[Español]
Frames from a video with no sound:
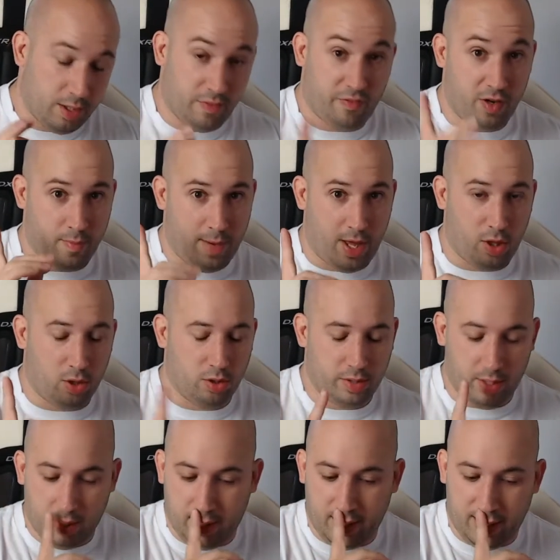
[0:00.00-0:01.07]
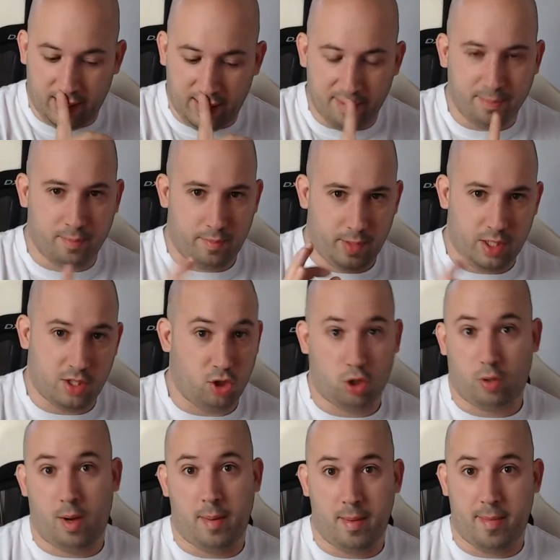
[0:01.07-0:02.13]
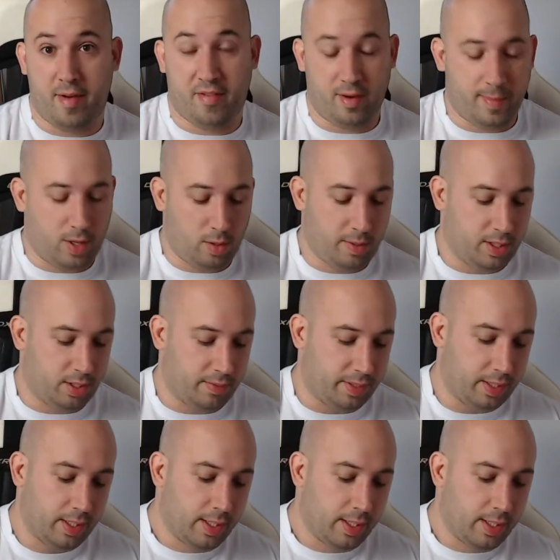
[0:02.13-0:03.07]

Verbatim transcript: Firmado. Eh, si todo va bien, va firmado, evidentemente.